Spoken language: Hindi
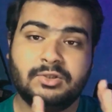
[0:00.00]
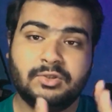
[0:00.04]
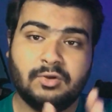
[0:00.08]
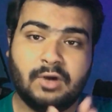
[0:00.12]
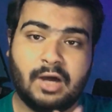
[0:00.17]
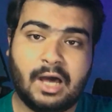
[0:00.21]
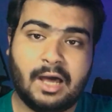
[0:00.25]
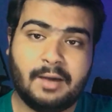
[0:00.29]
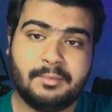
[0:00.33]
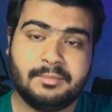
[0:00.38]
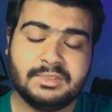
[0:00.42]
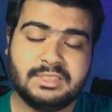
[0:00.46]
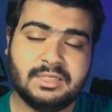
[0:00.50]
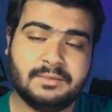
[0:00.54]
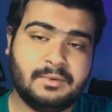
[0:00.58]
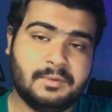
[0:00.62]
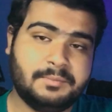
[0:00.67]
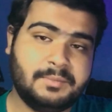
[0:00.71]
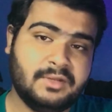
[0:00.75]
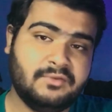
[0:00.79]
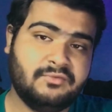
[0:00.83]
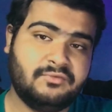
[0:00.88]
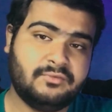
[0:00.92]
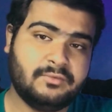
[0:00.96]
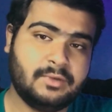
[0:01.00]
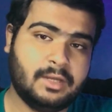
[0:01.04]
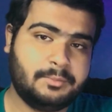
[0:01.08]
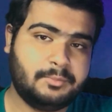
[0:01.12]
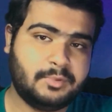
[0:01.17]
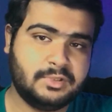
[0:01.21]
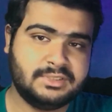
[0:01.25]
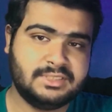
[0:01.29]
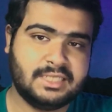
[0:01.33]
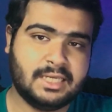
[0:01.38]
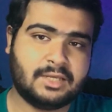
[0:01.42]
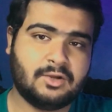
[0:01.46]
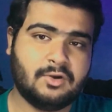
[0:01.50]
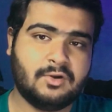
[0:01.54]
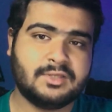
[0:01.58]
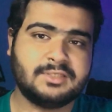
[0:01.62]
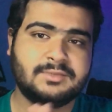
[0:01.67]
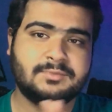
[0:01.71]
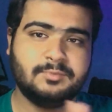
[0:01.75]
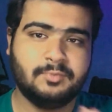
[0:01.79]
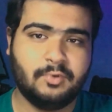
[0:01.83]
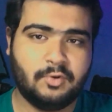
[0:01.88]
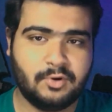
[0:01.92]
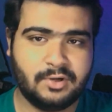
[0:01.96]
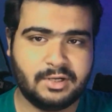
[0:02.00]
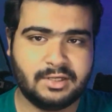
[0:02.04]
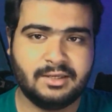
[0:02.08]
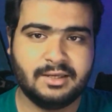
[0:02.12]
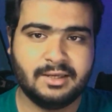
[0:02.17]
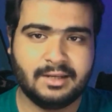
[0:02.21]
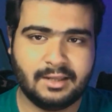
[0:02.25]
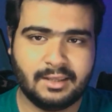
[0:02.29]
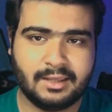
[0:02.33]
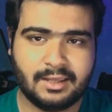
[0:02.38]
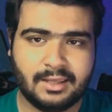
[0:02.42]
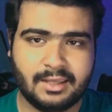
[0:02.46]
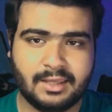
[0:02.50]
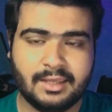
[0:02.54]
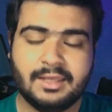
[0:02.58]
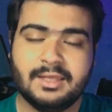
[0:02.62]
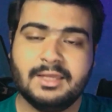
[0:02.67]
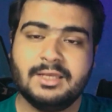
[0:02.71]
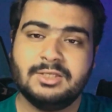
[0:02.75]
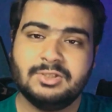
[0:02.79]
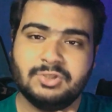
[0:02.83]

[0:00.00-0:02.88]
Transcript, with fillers: तो हम जब अपने प्रोजेक्ट को एक्सपोर्ट करेंगे